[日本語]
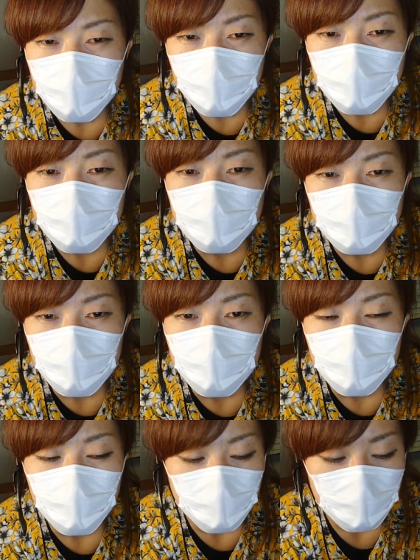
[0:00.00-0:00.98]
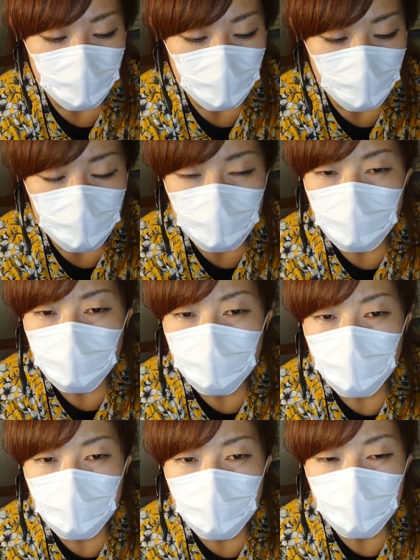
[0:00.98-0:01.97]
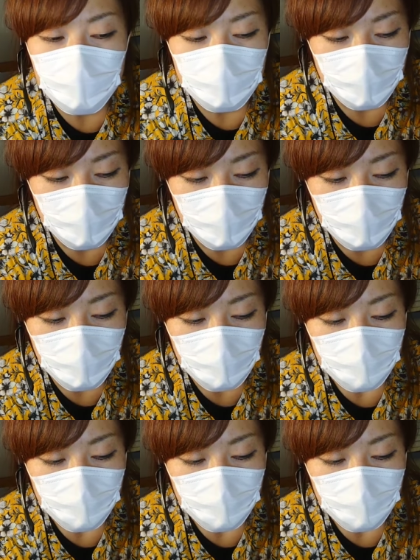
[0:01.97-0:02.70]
てるんですかねわかんない。私も見てないですけど、